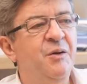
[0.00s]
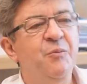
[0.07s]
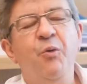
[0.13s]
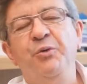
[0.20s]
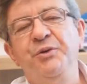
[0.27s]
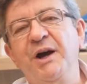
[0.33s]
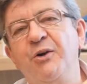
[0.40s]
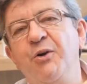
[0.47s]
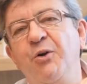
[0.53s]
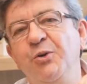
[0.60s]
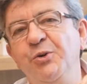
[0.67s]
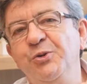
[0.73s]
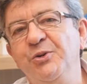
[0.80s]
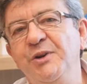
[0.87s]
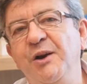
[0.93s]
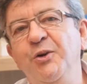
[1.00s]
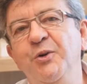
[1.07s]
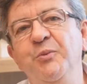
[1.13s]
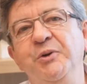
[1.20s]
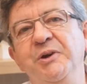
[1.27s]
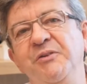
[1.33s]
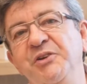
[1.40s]
Bon, d'accord, le journal Le
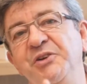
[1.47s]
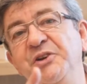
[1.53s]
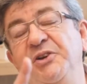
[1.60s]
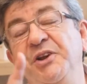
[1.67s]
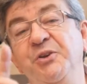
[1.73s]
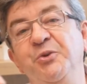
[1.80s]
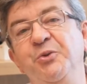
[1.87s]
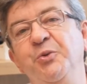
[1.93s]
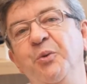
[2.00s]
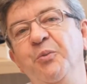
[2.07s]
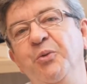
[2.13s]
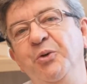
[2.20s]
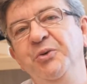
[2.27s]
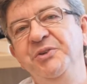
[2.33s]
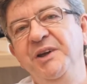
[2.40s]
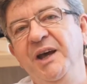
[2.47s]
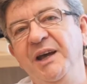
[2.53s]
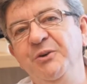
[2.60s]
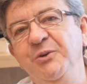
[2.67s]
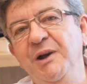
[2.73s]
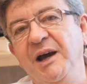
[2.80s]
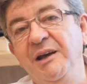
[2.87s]
Monde avait cité de nombreuses
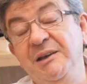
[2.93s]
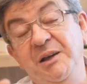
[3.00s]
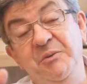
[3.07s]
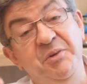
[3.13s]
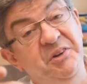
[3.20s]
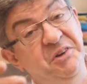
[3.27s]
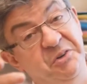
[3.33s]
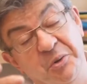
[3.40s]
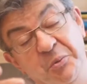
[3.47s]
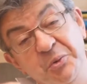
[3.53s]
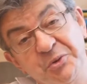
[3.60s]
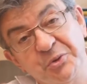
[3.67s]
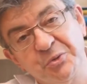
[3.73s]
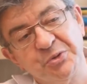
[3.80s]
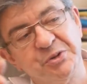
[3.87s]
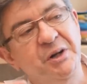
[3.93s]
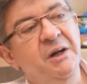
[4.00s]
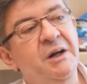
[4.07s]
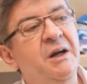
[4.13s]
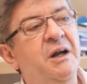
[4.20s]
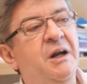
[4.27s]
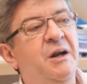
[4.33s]
irrégularités, mais c'est un mensonge.
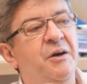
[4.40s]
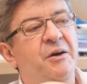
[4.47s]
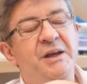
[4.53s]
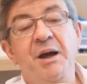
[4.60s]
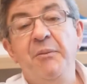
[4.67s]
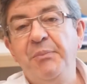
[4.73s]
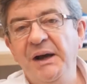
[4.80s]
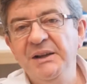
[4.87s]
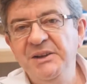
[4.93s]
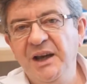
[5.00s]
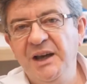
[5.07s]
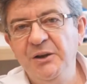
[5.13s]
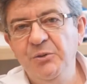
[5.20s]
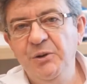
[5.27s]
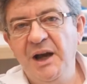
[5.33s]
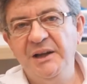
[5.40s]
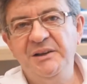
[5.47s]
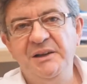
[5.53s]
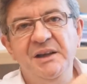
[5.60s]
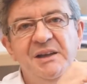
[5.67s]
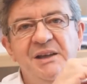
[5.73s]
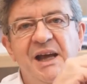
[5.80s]
Il n'y a pas
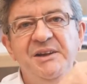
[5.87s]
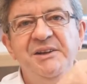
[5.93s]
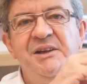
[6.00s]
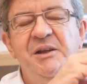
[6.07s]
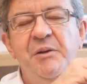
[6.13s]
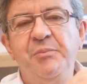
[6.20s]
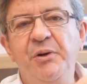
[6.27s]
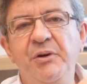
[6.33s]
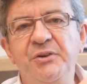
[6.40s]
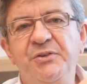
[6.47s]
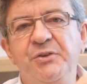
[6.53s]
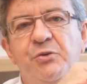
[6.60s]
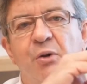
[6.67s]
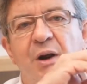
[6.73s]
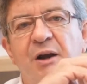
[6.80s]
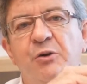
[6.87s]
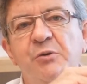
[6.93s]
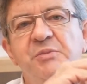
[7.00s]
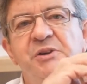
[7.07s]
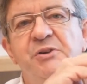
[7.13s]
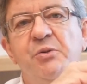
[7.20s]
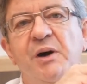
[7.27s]
d'irrégularité. Il y a des dépenses dont la
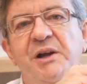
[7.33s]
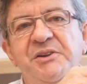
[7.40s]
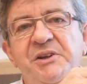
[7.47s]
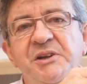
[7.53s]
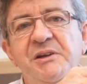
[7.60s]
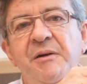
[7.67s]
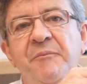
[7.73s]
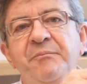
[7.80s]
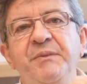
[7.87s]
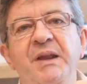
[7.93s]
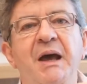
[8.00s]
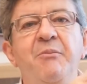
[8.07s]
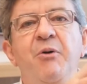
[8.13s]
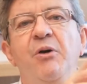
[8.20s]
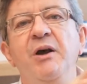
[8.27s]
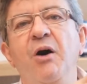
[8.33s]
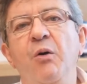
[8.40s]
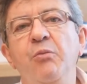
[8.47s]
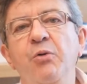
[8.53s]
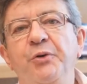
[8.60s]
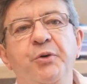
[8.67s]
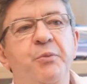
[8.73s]
commission a dit, eh ben on les
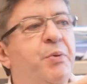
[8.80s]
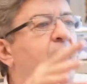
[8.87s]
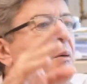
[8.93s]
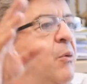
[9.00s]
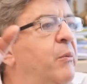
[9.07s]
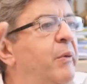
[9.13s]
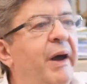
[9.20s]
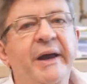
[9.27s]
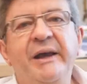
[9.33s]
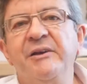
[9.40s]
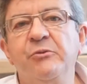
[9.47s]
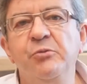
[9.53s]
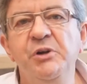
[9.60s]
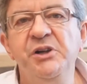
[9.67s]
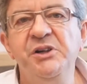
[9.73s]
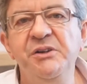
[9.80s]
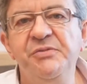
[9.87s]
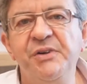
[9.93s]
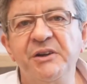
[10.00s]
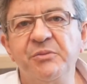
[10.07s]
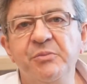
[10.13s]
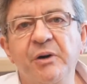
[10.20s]
rembourse pas. Bon, bah, qu'est-ce que vous voulez que j'y
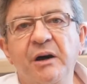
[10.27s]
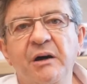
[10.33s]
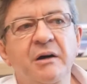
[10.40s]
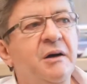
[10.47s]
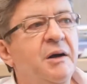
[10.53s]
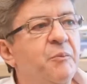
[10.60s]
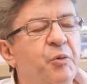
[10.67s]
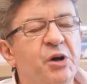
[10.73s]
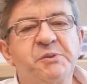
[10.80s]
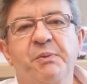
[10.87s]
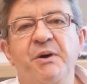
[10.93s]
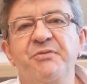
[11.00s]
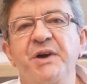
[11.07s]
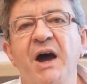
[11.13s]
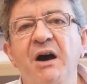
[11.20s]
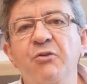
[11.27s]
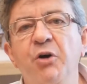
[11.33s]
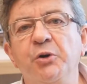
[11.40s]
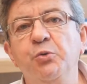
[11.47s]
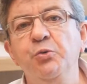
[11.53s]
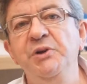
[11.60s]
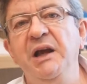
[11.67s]
fasse, moi Moi, je préfère
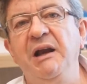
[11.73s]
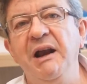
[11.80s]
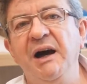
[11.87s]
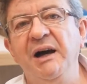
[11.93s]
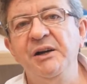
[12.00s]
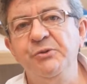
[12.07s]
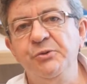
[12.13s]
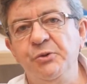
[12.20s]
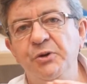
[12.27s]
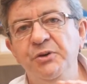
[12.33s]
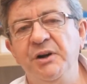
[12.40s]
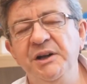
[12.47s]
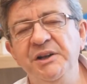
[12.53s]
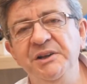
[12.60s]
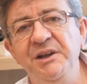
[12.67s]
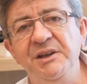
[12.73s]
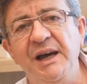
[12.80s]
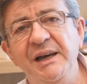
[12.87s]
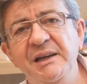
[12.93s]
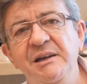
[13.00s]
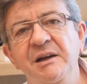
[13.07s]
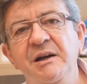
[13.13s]
avoir tout déclaré jusque dans les
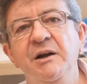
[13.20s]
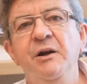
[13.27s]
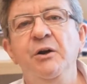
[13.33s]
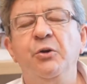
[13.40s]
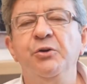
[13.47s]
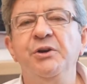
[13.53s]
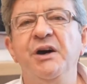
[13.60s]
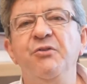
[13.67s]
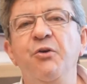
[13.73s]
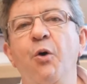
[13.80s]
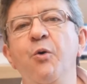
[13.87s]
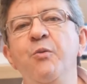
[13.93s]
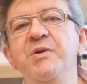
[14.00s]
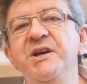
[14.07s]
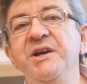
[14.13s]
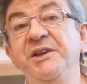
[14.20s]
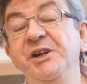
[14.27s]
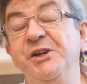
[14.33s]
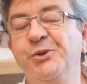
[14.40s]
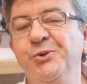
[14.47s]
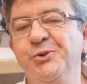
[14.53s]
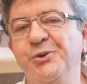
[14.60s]
détails que d'avoir oublié
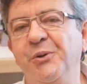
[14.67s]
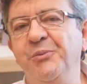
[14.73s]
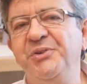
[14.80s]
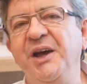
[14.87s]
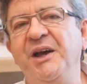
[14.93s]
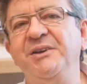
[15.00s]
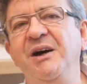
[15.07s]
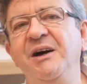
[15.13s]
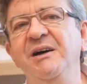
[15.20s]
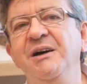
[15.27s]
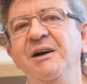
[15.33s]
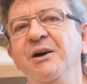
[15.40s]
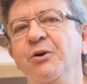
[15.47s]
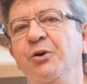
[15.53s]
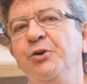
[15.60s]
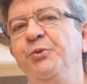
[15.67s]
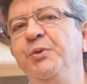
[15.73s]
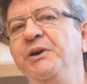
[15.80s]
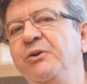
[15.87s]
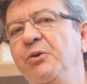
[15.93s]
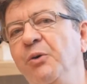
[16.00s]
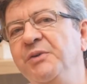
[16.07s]
des choses comme certains,
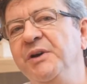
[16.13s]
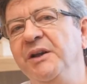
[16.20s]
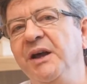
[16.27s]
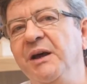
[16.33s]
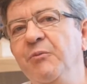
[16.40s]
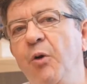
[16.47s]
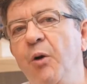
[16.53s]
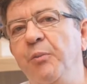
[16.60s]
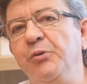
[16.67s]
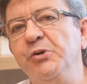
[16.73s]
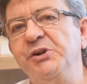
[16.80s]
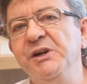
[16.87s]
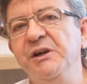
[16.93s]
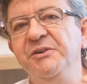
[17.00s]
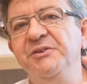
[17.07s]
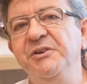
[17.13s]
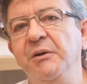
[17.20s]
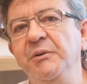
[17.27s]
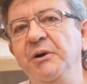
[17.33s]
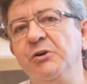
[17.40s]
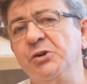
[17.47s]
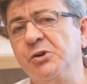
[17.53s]
qu'ensuite on viendrait me reprocher en disant
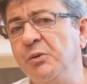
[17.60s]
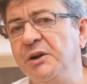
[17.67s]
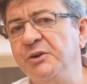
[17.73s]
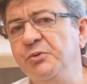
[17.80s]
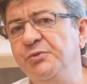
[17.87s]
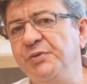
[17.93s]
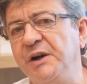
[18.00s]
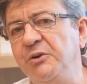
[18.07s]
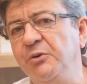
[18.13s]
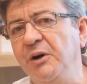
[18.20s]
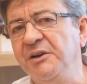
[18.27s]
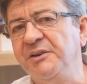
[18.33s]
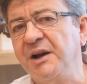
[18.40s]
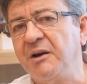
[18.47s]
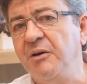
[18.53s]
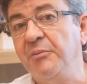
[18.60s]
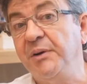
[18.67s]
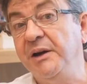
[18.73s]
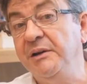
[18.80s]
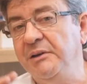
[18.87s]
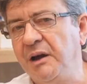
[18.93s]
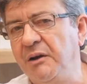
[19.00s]
Mélenchon a sous-facturé sa
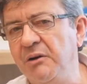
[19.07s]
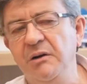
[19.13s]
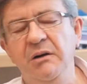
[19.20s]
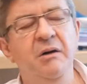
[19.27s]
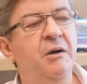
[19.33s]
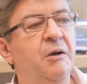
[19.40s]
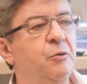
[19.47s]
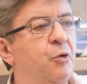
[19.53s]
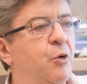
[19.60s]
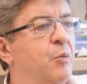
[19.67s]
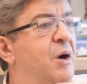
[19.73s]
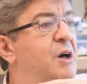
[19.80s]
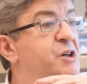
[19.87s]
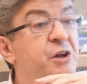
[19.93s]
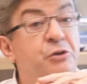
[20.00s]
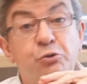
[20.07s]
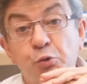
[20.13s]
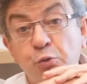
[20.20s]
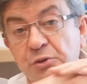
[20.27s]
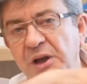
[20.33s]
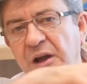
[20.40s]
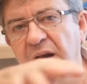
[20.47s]
campagne, d'accord Donc moi, j'ai
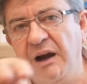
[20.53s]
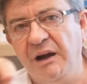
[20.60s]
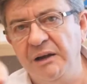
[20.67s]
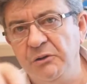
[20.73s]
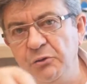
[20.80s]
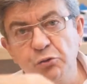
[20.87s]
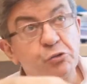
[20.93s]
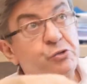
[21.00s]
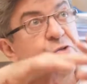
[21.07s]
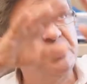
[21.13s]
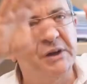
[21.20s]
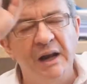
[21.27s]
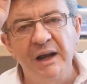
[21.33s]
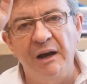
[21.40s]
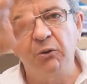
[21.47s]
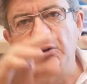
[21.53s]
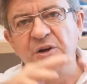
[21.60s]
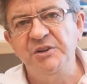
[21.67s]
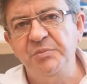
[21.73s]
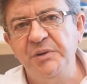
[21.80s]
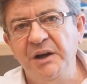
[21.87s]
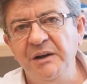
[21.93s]
tout déclaré, tout jusqu'à l'air qu'on
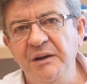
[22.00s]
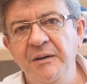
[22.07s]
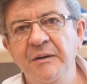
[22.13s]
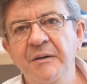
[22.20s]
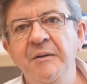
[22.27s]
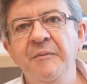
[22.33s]
respirait.